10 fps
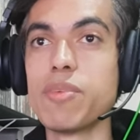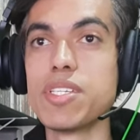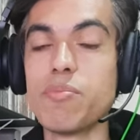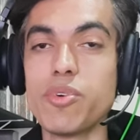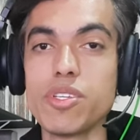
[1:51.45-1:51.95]
mas
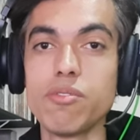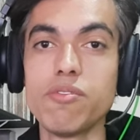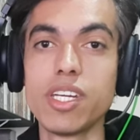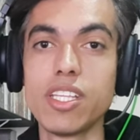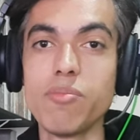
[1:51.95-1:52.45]
depois eu fui
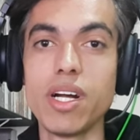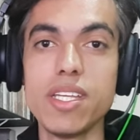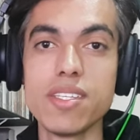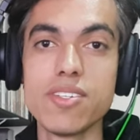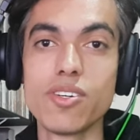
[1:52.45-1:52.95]
ver que tem uma
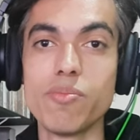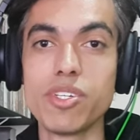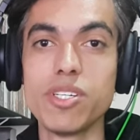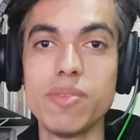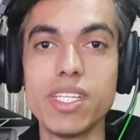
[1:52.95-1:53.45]
lista de
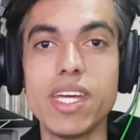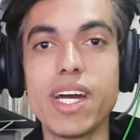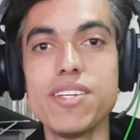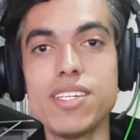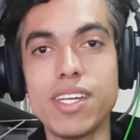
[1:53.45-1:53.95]

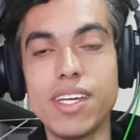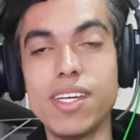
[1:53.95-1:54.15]
compatibilidade